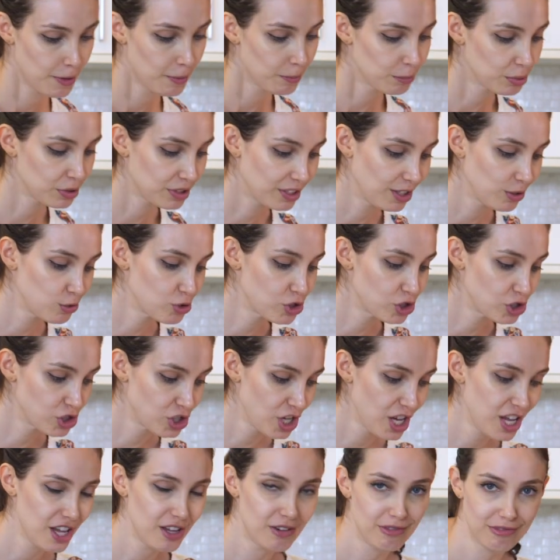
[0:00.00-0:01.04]
Porque o
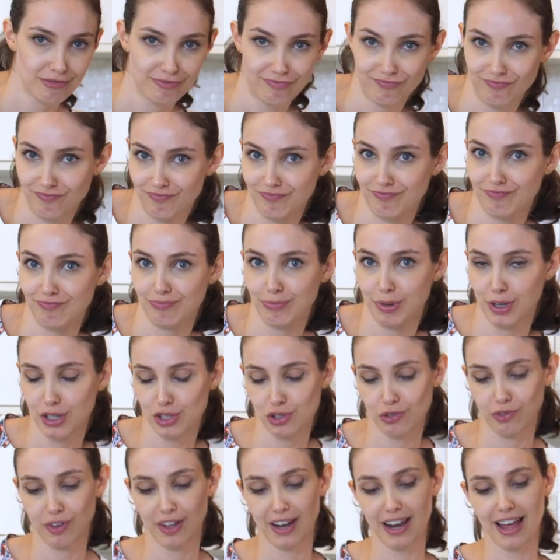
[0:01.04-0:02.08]
cheiro,
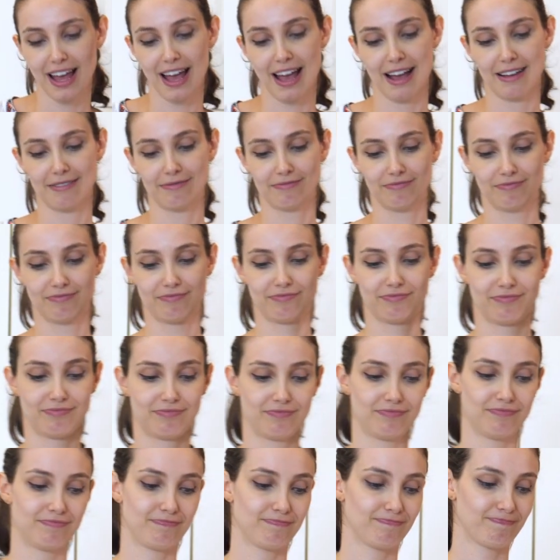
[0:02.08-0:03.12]
posso falar?
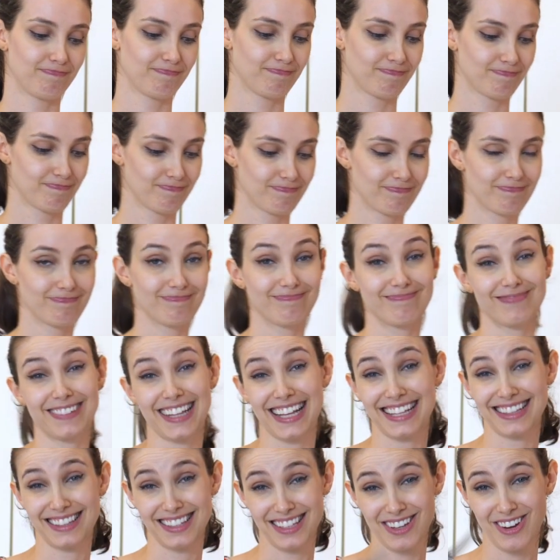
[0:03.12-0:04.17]

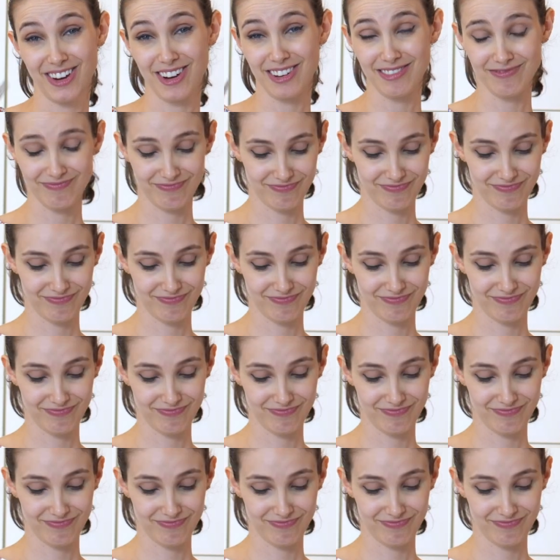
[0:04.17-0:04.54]
Tá de, ó,